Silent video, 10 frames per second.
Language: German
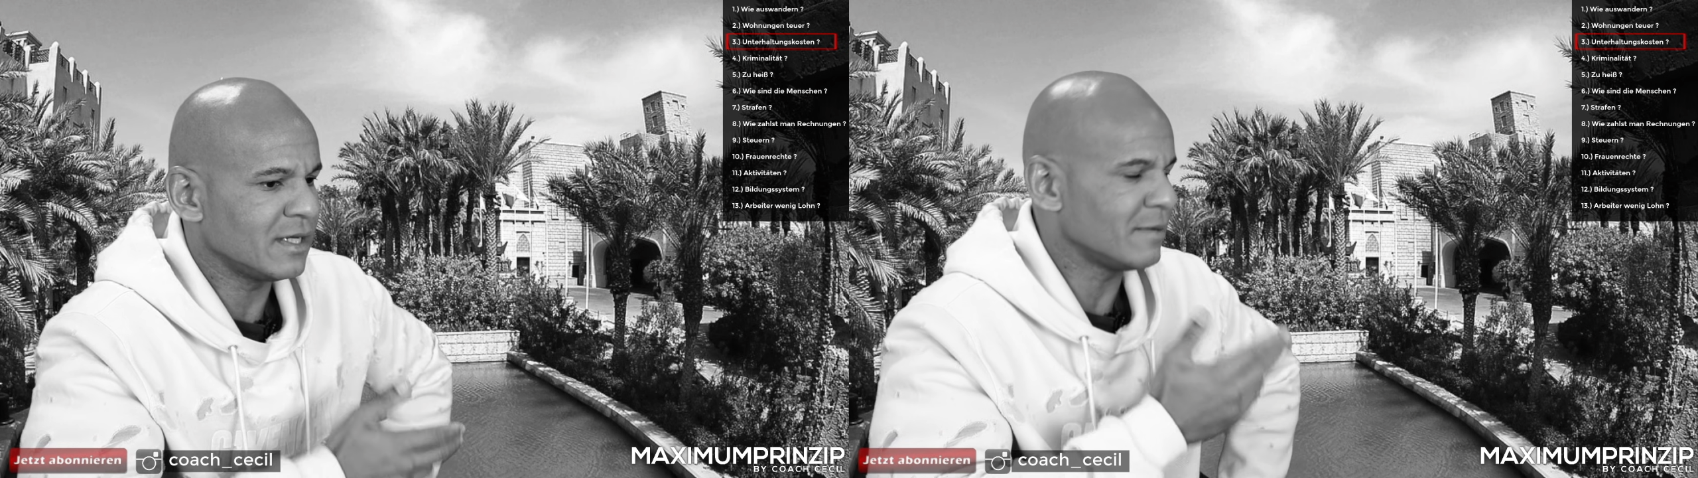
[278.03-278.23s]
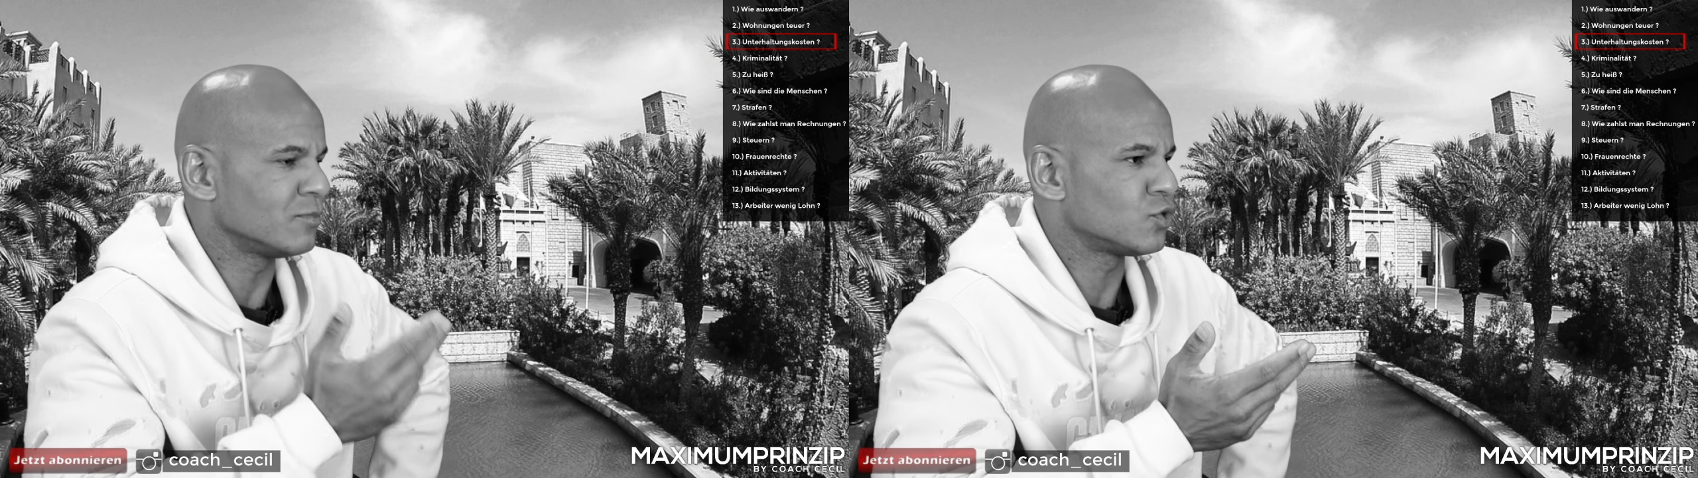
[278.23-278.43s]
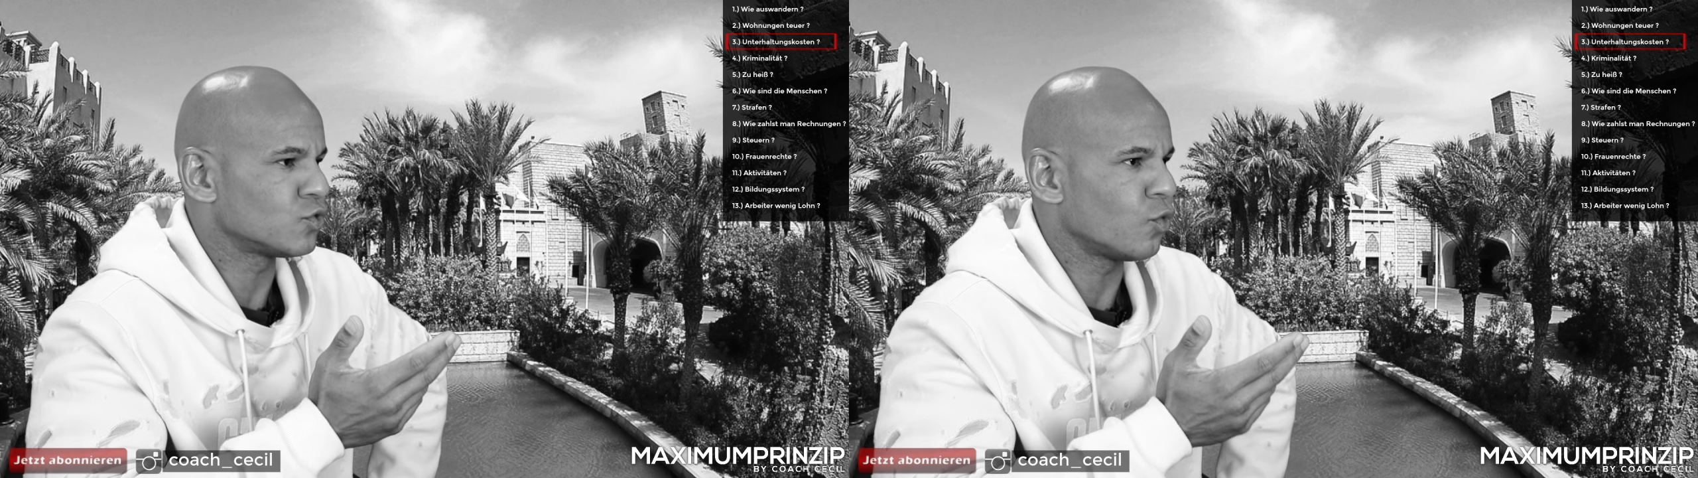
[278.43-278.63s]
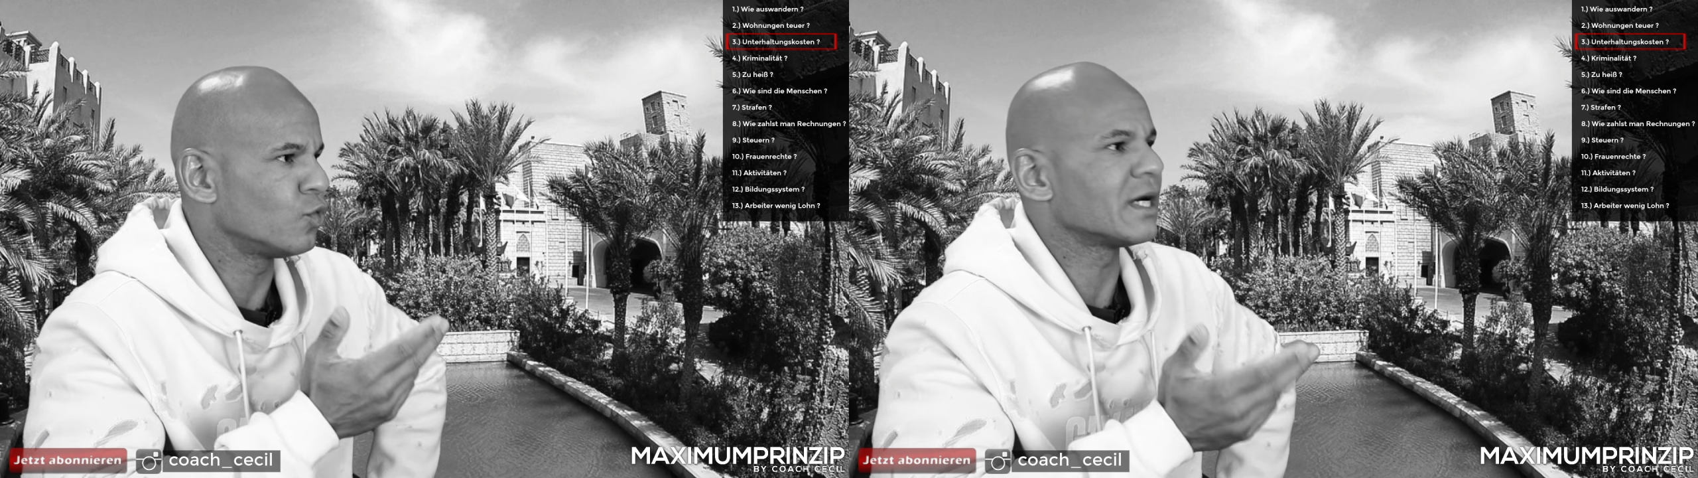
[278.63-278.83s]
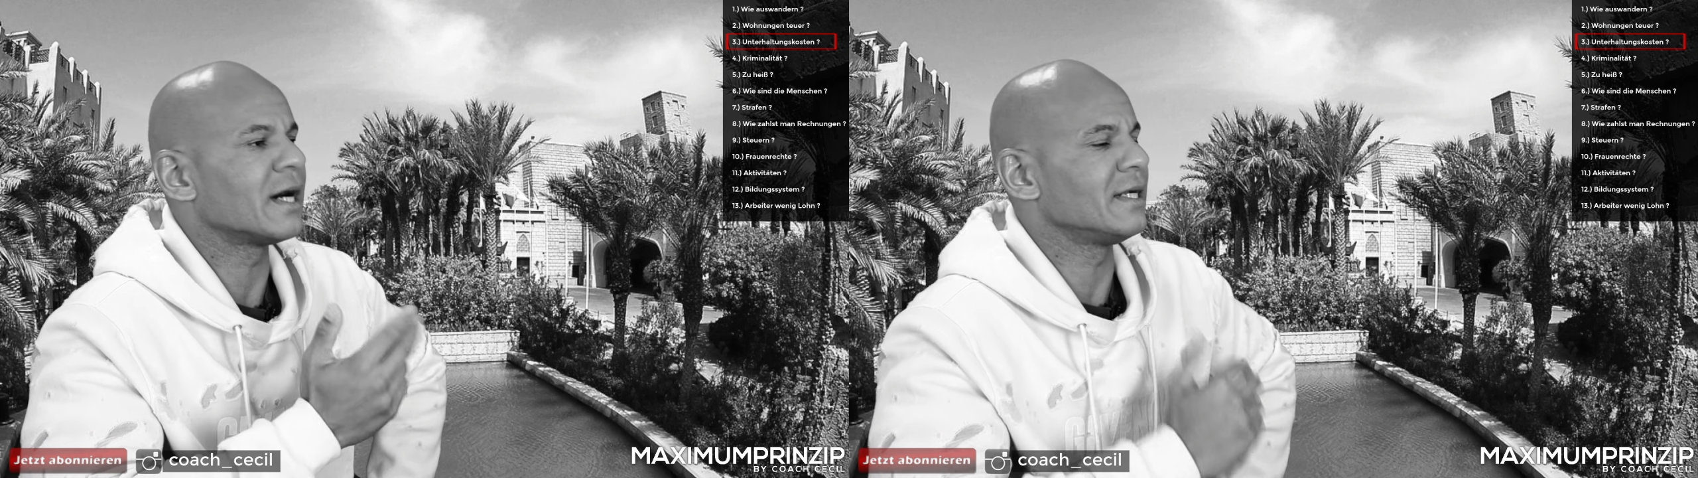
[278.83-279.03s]

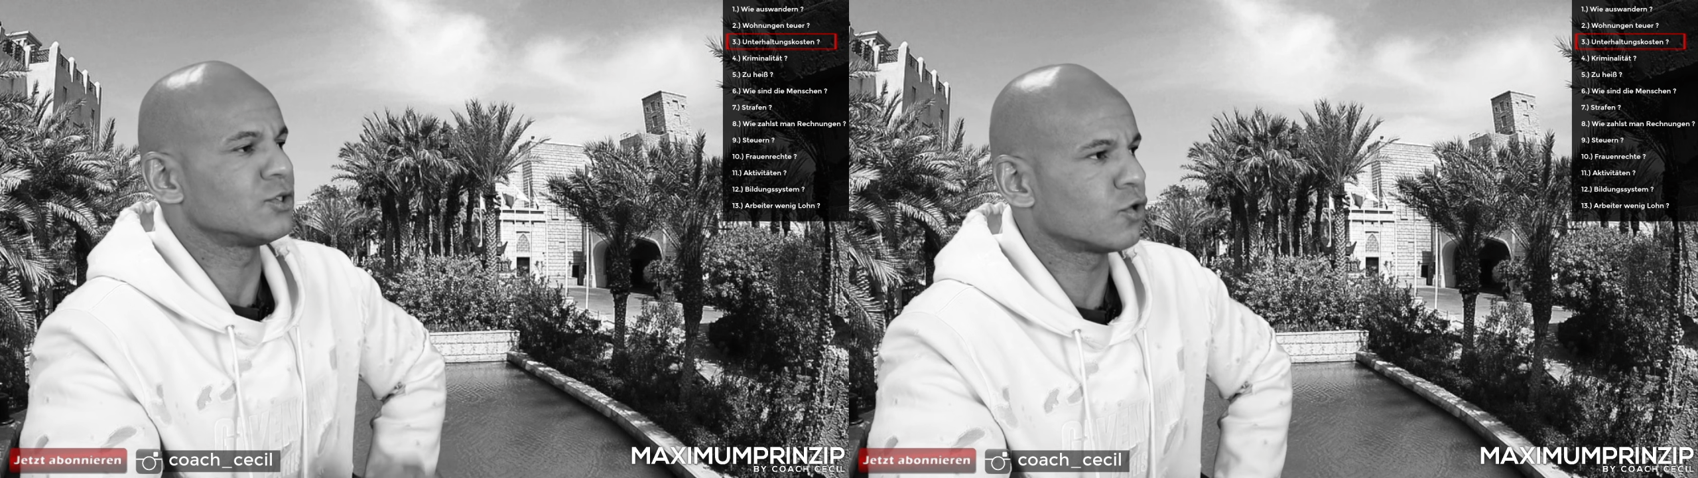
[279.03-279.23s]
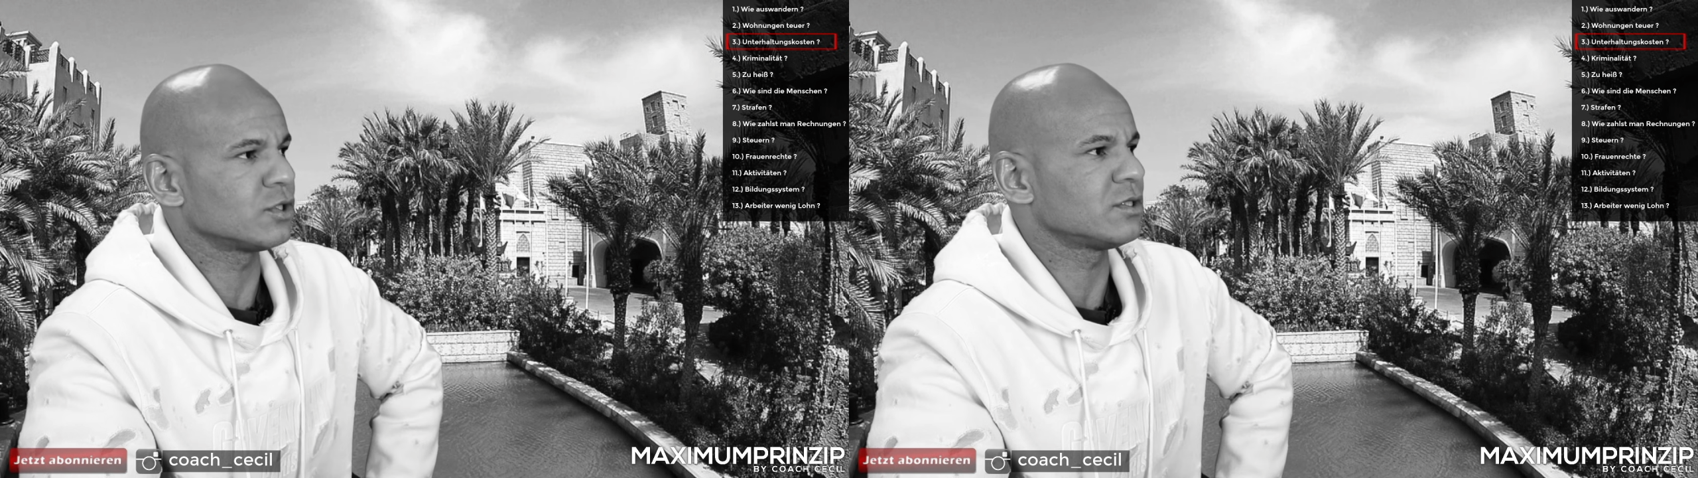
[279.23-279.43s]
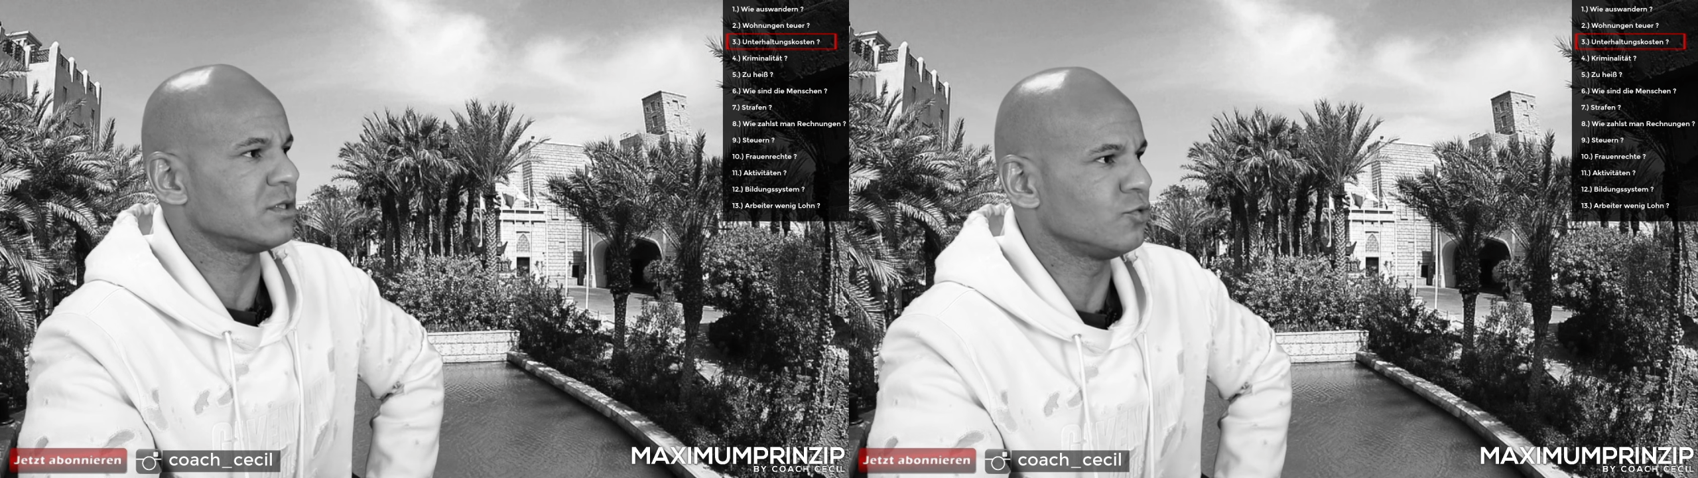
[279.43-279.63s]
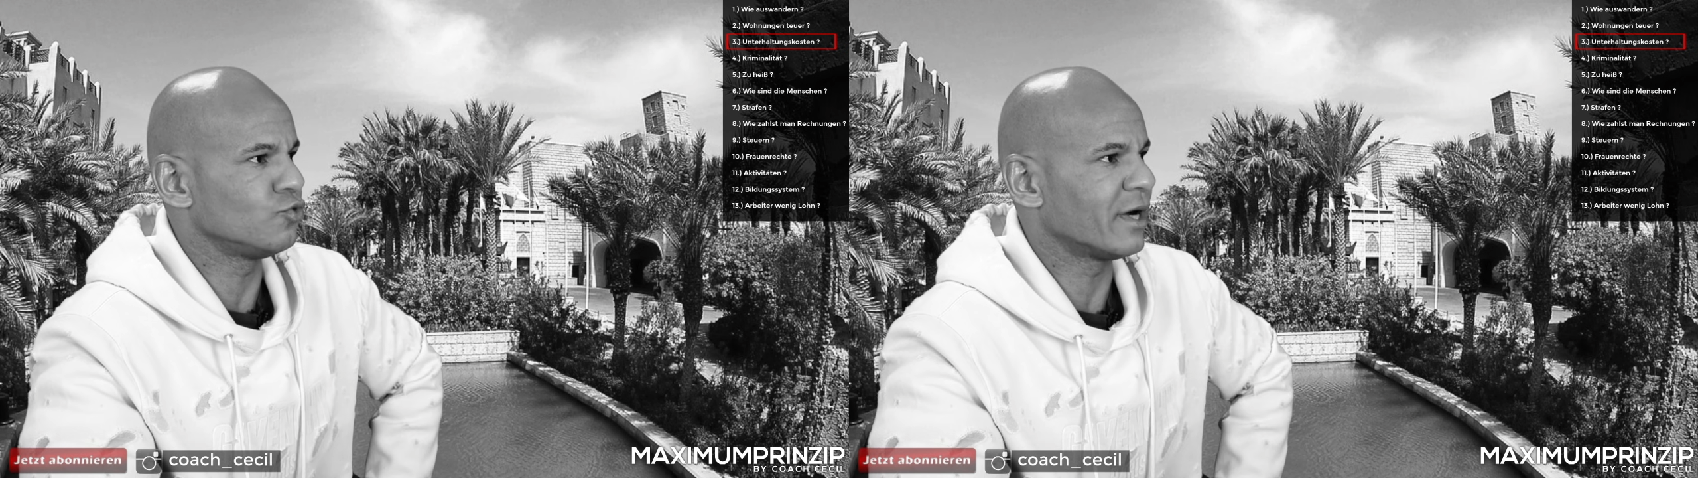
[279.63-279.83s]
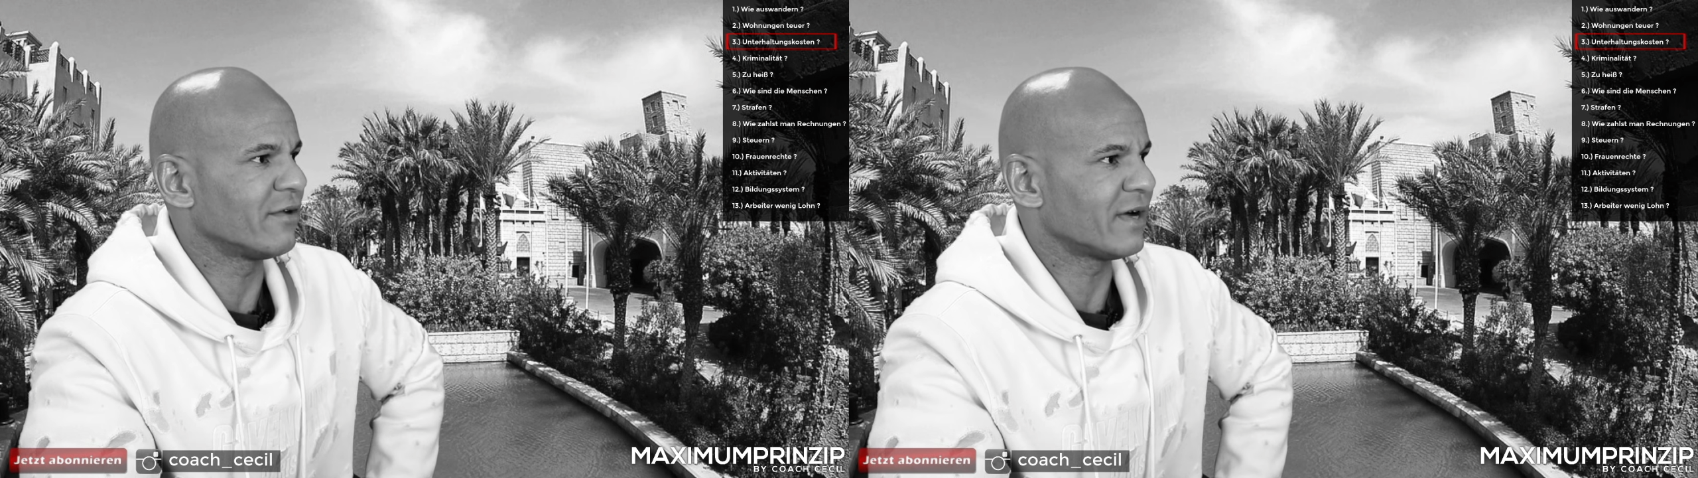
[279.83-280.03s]
Lebensunterhaltskosten in Dubai?